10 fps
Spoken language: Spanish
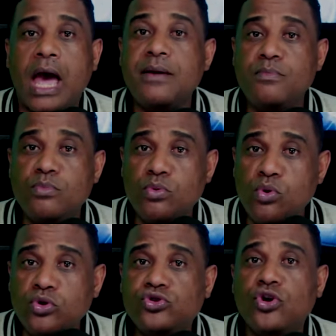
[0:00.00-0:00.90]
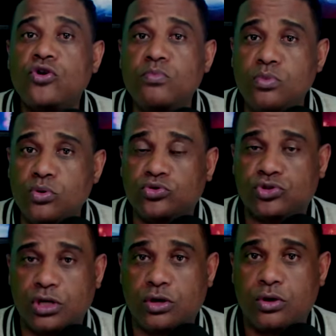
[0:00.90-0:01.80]
Hay muchos
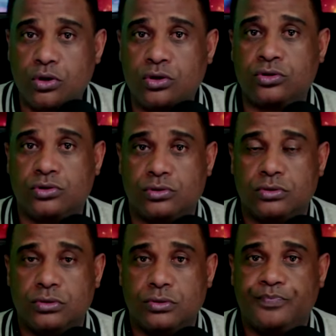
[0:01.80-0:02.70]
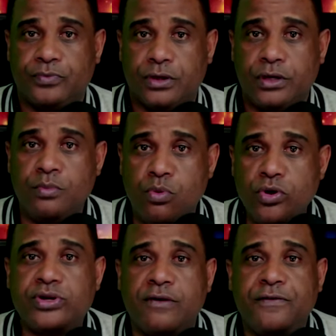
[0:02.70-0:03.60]
músicos y
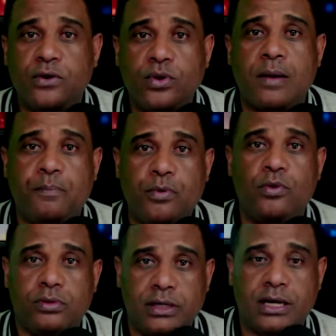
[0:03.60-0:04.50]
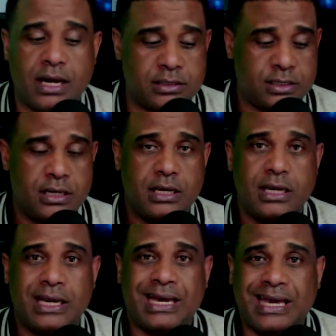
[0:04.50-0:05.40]
muchas figuras públicas
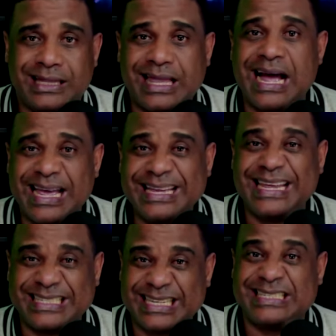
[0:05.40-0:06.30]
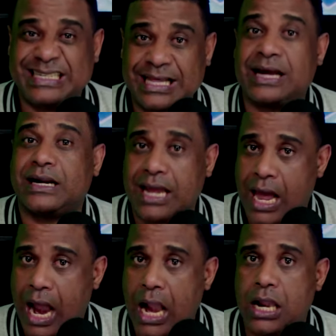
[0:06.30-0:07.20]
que están en necesidad
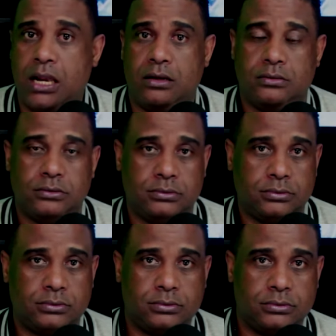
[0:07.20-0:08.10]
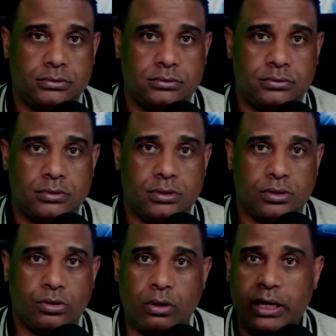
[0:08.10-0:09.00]
real.
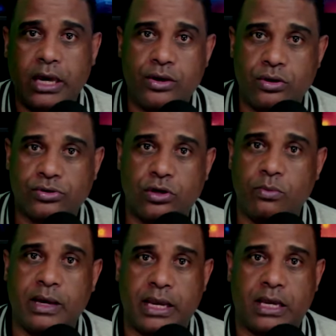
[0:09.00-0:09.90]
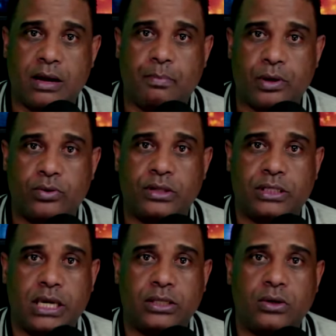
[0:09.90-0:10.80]
No es que ellos no se lo merezcan, pero yo
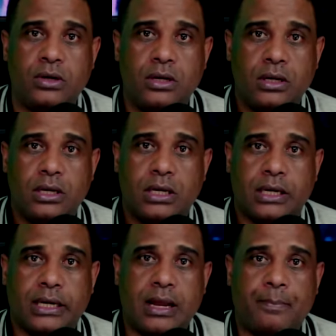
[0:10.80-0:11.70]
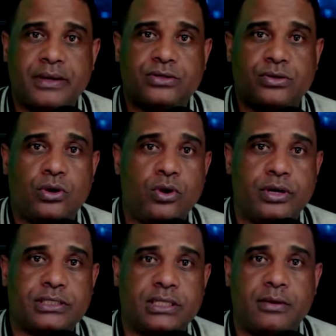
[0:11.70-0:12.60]
entiendo que las
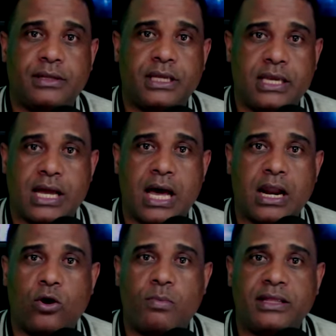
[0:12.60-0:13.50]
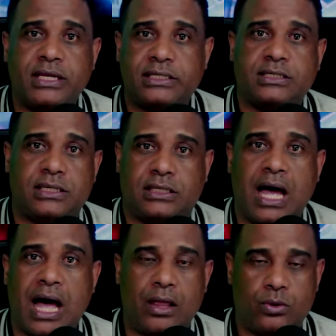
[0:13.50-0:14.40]
pensiones deben de llegar a los más
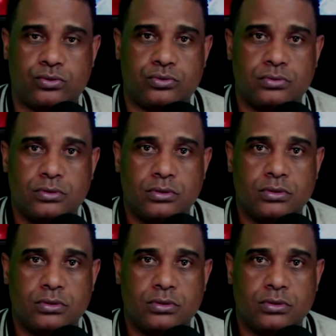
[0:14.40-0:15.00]
necesitados.